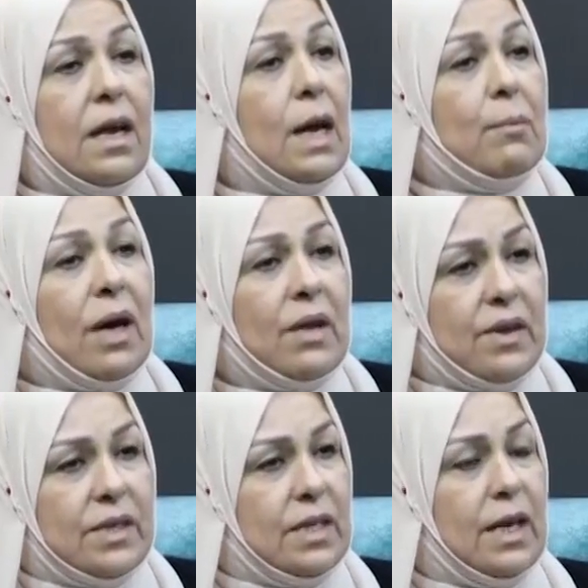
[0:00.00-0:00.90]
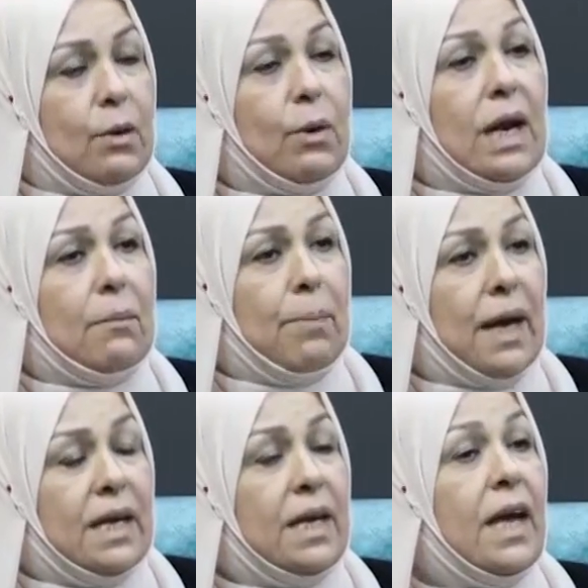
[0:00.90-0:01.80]
لا محضرت لها ولا
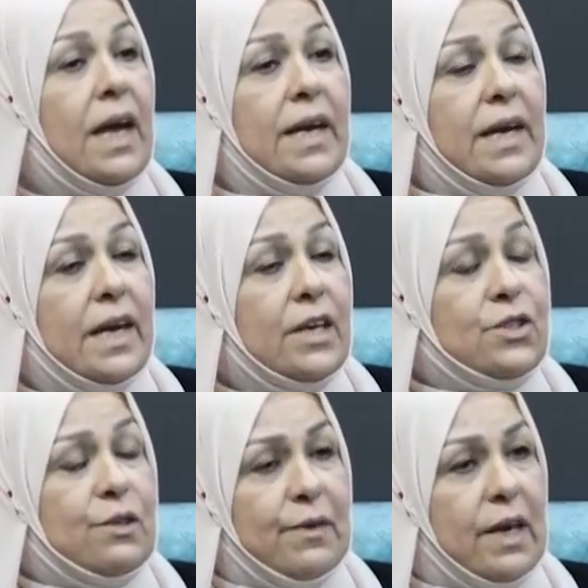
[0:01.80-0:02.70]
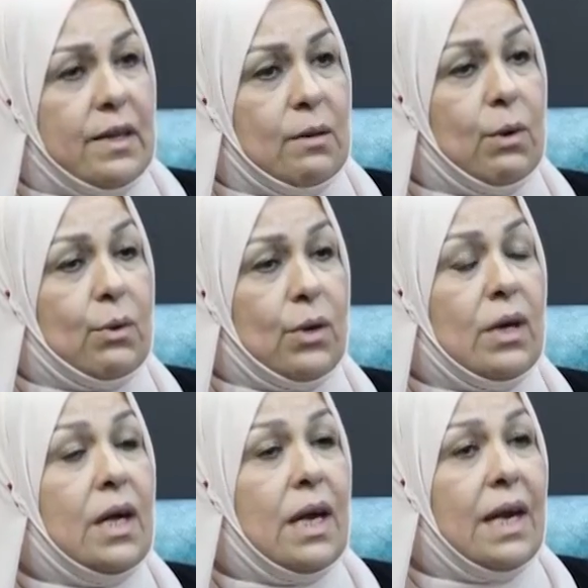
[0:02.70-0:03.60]
بالي أن أحكي في هذا الموضوع
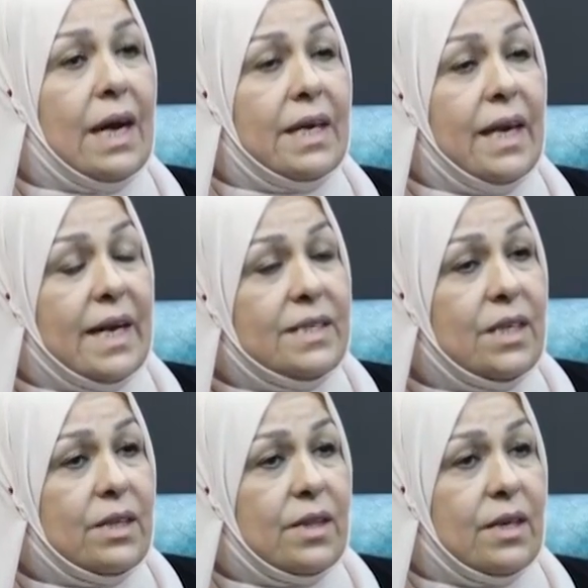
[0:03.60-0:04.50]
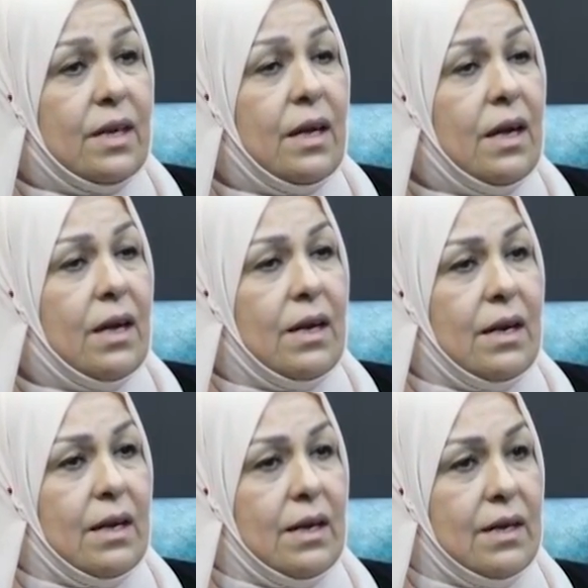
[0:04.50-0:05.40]
لكن حديث
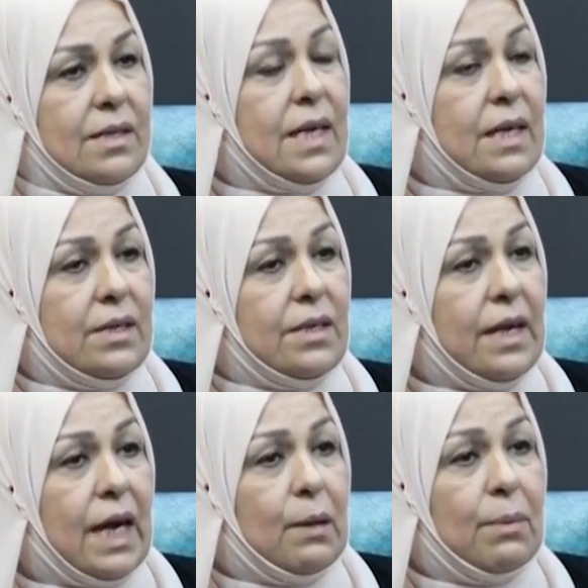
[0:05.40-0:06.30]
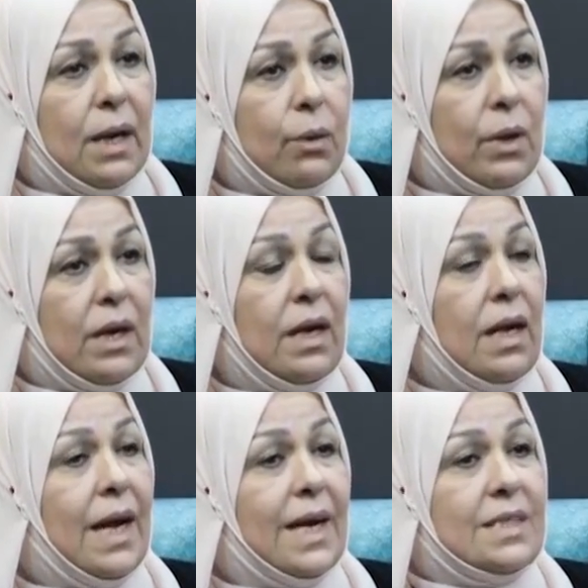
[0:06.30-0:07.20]
السيد النائب الأول
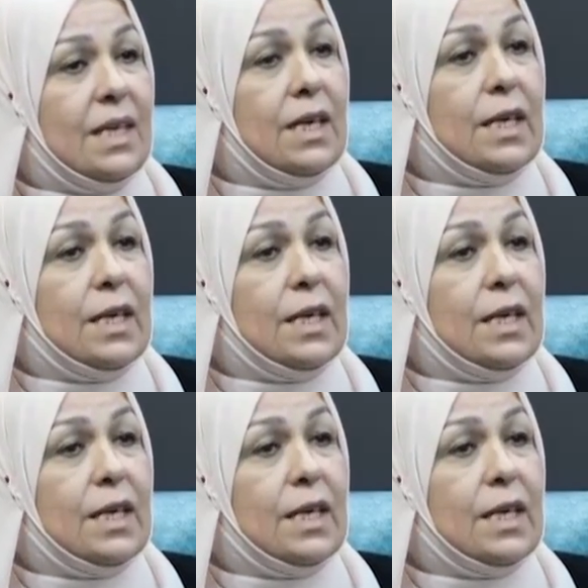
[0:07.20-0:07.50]
حسن